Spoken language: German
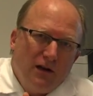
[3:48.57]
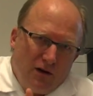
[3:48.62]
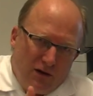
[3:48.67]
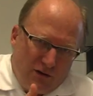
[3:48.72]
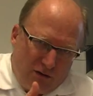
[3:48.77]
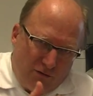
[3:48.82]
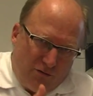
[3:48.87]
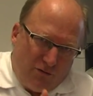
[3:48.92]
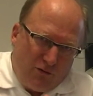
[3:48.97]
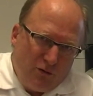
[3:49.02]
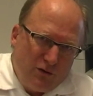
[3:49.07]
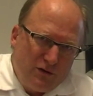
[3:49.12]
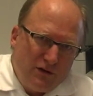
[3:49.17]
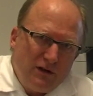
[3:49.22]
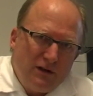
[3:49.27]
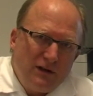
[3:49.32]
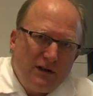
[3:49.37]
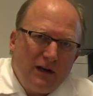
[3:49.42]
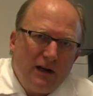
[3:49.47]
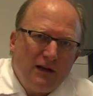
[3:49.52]
also
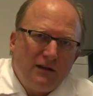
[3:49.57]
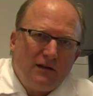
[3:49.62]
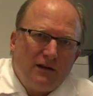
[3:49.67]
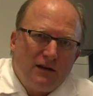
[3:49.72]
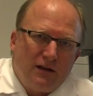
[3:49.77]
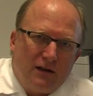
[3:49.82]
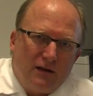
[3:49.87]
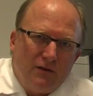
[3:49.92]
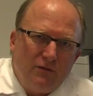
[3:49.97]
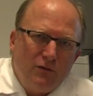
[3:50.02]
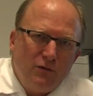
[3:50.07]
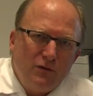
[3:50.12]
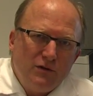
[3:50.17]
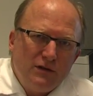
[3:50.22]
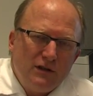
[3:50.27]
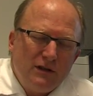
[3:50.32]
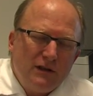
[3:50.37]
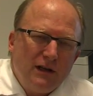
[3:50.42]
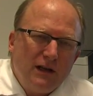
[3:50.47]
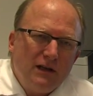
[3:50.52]
Flüssigkeit,
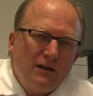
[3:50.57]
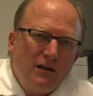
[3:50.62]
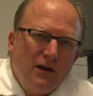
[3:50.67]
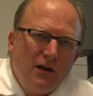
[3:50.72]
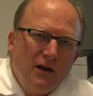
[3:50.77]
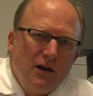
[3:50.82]
Gehirnflüssigkeit,